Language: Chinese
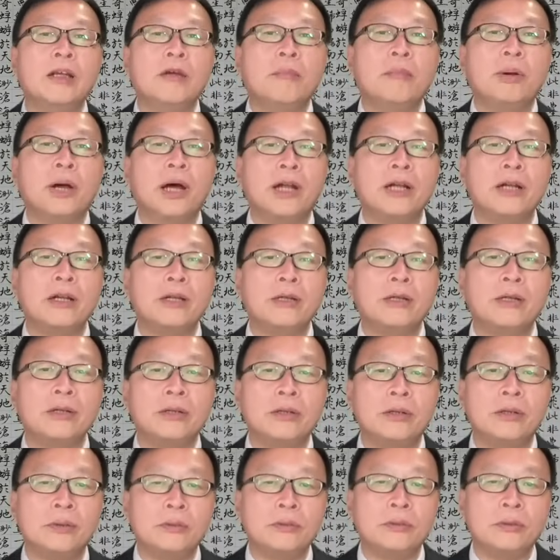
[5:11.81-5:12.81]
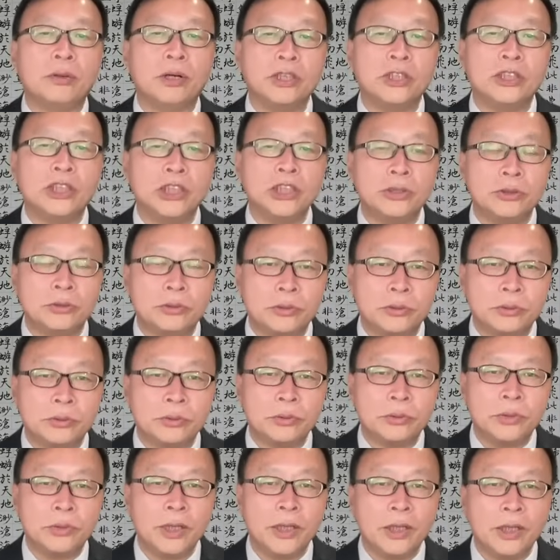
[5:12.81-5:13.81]
彭如果进
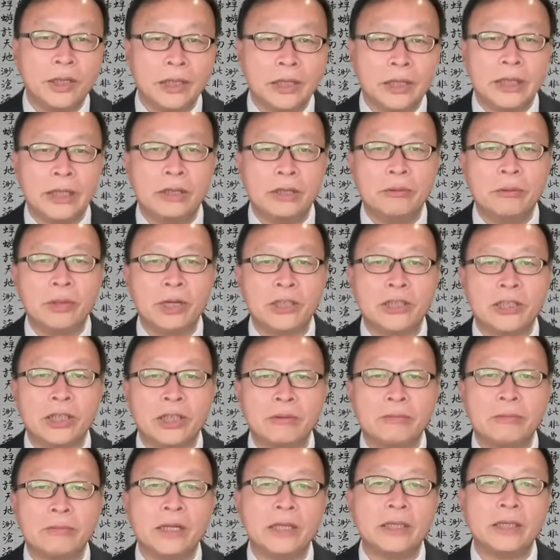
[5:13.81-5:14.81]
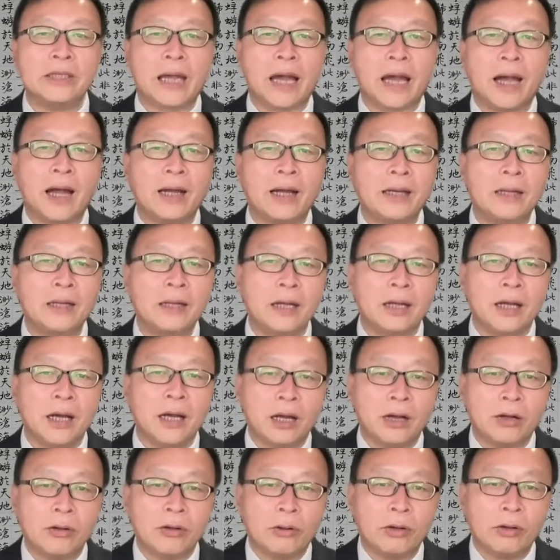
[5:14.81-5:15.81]
局，一跃成为党
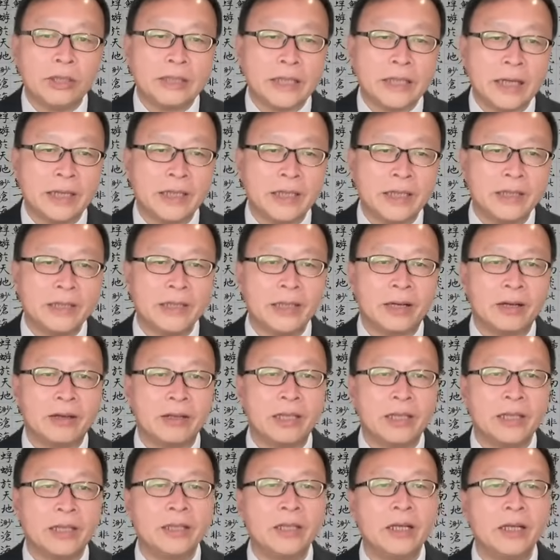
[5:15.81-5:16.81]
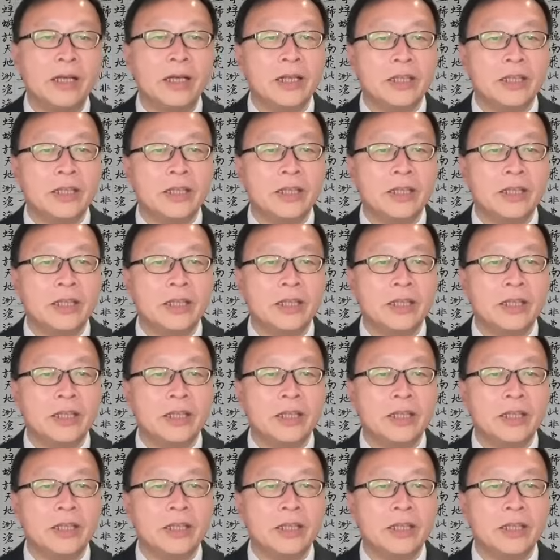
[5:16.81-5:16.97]
和国家领导人，